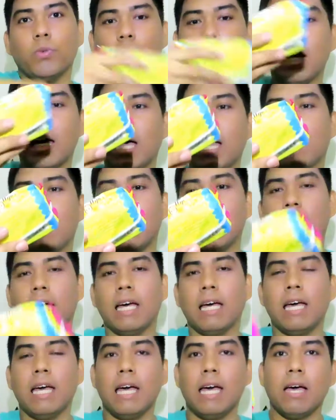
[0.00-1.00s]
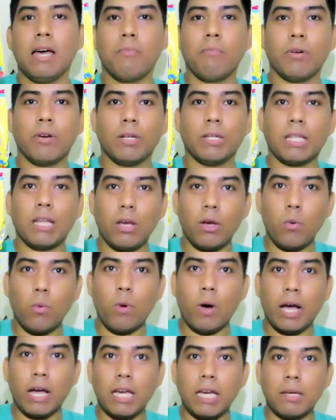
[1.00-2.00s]
Una, meron
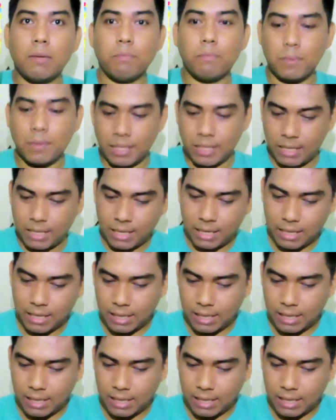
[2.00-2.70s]
tayong wipes.